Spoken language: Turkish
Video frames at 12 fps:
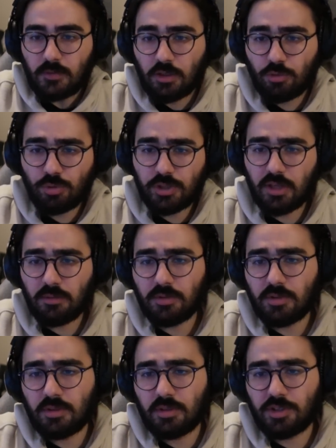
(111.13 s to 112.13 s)
Türkiye
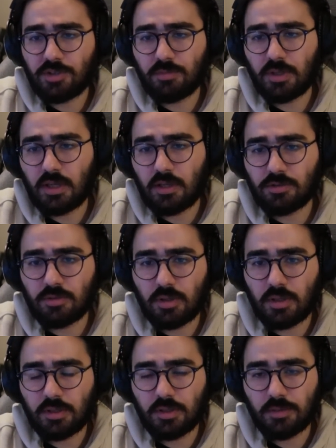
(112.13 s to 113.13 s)
için mi gelen
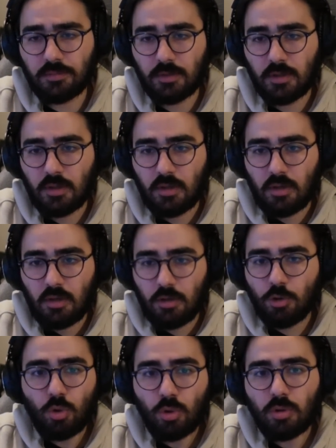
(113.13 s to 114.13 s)
söylediğin?
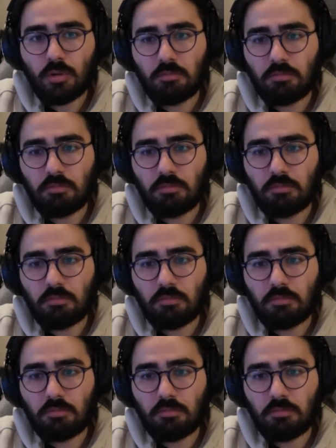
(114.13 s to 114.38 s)
Yo